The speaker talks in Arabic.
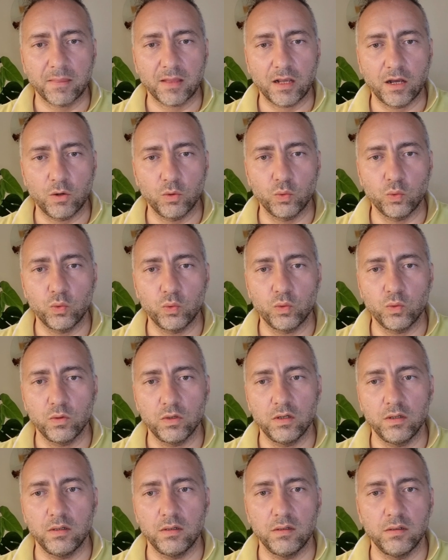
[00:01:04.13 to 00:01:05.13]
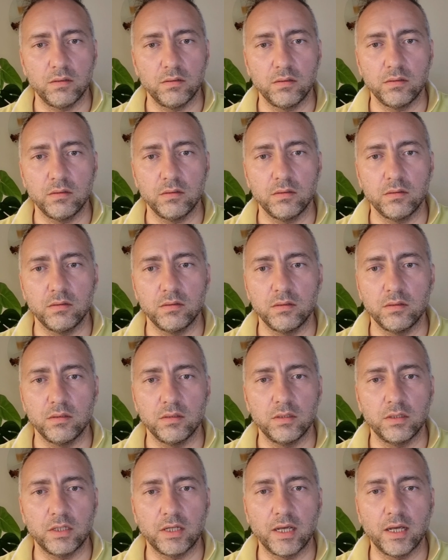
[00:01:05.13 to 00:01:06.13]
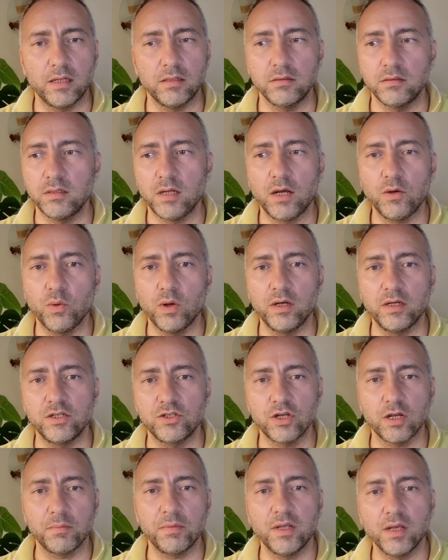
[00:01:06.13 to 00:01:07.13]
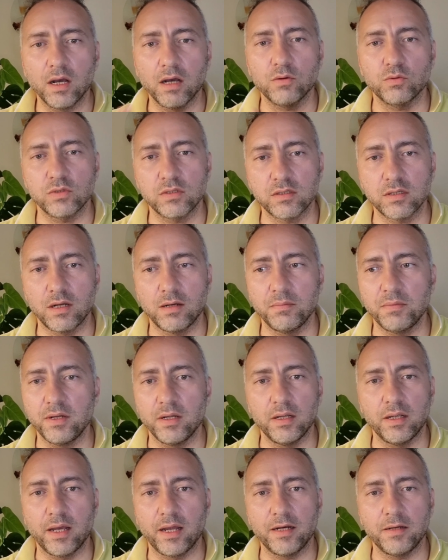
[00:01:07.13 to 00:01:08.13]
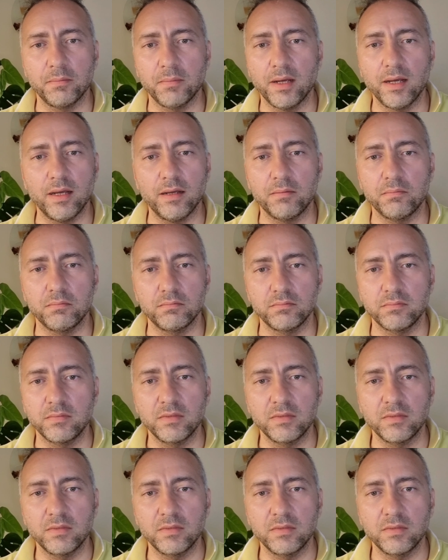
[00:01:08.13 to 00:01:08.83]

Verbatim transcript: او آه، ان كان نحو الايجابيه او السلبيه يعني ما